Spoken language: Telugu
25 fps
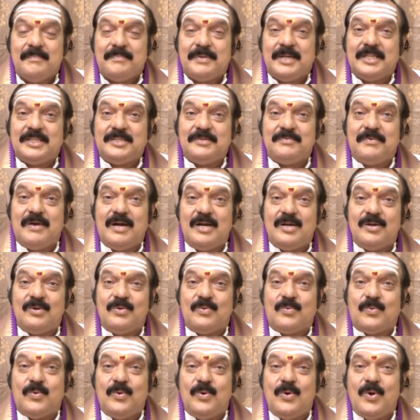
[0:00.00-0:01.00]
ప్రతి వాళ్ళు
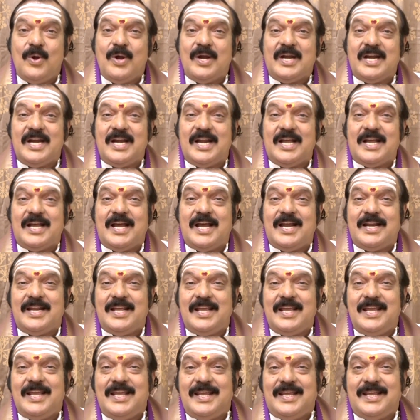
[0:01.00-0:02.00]
గుళ్ళోకి
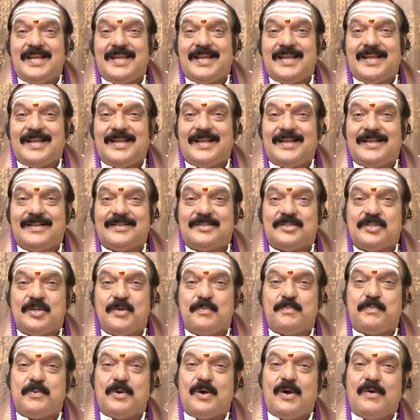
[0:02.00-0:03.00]
వెళ్ళగానే
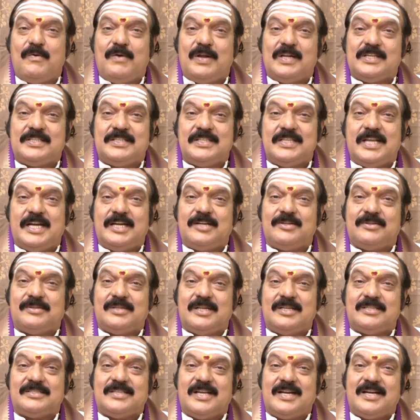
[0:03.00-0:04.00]
చెప్పుకోవాల్సింది ఏంటో
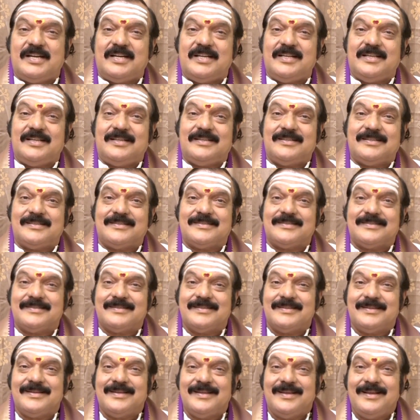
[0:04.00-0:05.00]
తెలుసా అండి
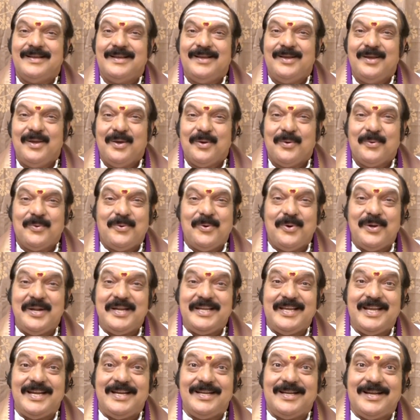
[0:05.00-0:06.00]

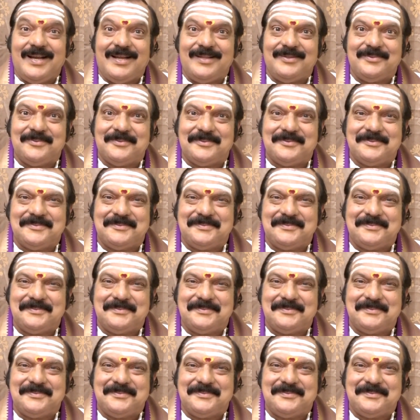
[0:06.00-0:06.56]
కోరికలు కాదు